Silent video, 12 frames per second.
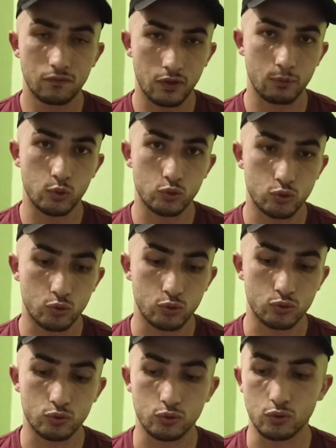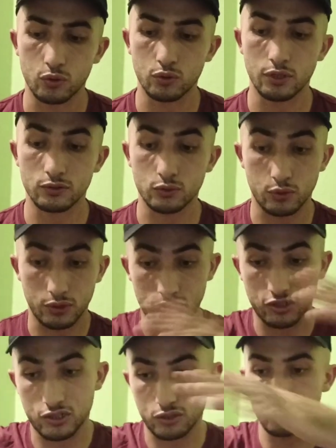Webosta olsun ondan sonra
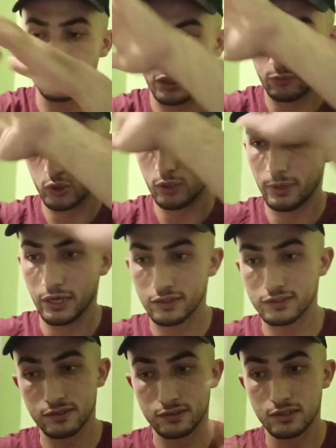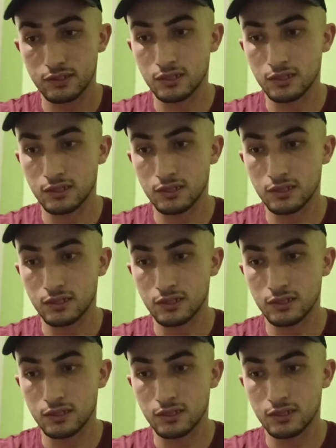içini güzel böyle beyaz